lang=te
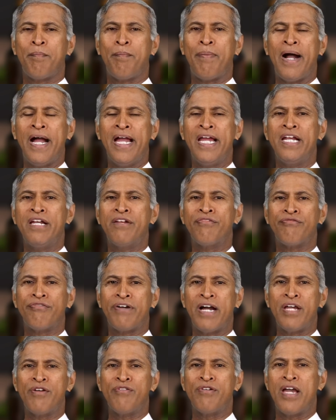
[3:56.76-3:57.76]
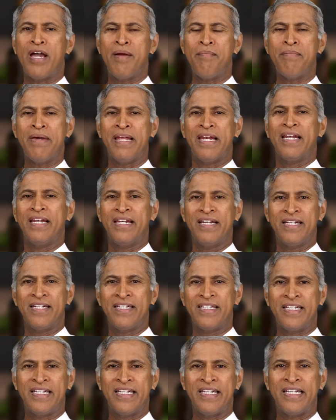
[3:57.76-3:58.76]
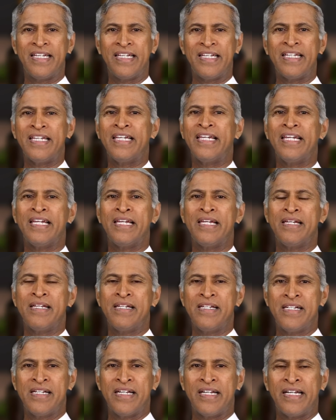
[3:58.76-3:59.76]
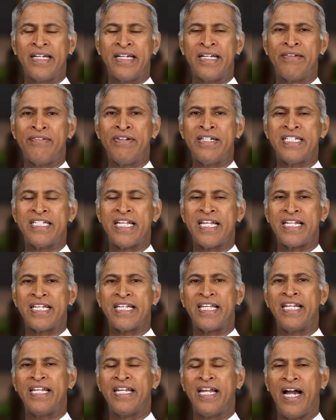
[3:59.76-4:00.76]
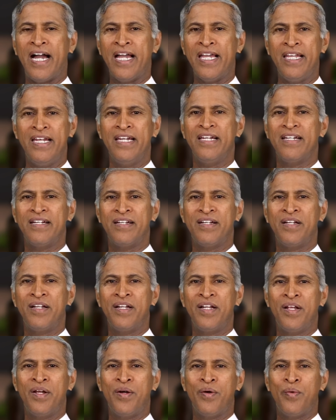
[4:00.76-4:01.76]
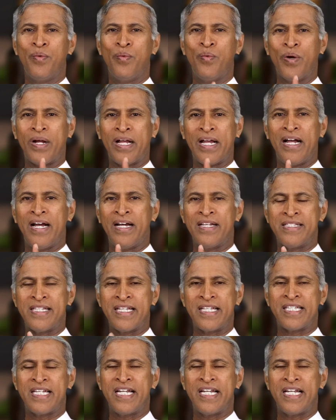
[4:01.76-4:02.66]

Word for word: పాయింట్ ఫైవ్ ఎంఎల్ ఈ వింటర్ గ్రీన్ ఆయిల్ ఒక సిక్స్